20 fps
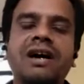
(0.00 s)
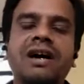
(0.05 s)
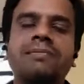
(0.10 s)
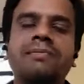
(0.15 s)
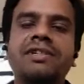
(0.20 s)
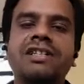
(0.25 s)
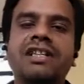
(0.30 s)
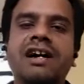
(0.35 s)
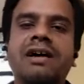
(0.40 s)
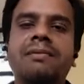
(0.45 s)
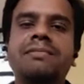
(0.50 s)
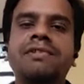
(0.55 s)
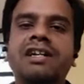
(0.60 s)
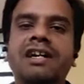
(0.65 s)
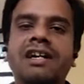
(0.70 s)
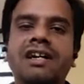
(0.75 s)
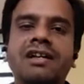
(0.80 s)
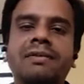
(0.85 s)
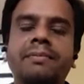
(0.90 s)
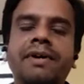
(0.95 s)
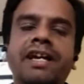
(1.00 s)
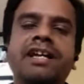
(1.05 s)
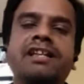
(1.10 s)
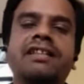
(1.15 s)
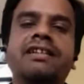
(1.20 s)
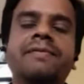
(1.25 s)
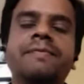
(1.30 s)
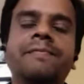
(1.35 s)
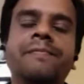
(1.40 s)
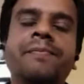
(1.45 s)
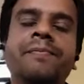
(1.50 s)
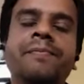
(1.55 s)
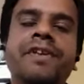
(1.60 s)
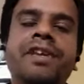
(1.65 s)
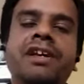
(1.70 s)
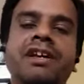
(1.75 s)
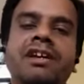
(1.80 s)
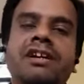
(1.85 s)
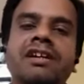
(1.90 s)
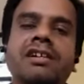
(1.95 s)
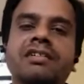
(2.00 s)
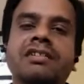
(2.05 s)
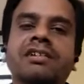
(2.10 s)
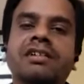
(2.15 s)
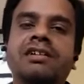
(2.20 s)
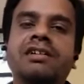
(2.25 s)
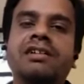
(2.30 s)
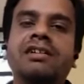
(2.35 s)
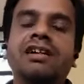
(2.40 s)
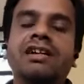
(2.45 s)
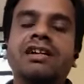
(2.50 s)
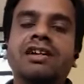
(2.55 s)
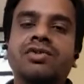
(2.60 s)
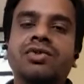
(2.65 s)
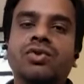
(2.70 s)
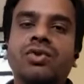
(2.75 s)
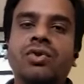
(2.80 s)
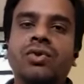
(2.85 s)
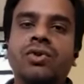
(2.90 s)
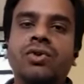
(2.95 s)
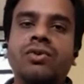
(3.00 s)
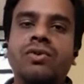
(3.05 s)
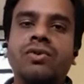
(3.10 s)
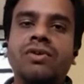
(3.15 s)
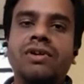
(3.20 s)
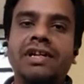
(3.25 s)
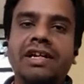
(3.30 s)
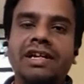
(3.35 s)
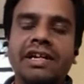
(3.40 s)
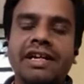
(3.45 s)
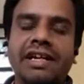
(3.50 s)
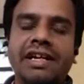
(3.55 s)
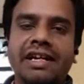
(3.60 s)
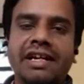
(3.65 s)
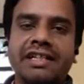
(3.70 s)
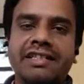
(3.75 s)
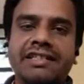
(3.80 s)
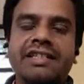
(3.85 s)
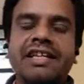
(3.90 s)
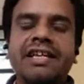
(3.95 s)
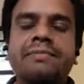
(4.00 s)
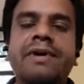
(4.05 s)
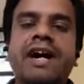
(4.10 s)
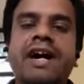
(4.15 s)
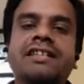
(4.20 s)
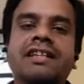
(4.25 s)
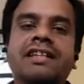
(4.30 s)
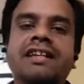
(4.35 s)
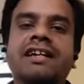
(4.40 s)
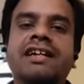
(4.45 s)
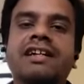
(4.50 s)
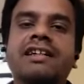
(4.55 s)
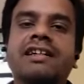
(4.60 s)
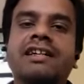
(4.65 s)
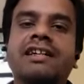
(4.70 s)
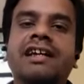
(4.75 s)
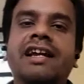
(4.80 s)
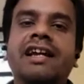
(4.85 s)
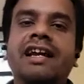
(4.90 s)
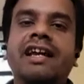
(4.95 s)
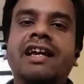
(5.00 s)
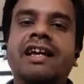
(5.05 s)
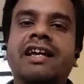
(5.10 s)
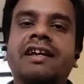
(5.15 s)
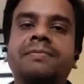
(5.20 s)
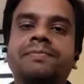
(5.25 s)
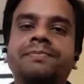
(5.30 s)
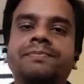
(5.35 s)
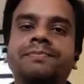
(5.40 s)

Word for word: साम दाम दंड भेद तो इसकी बात ना करके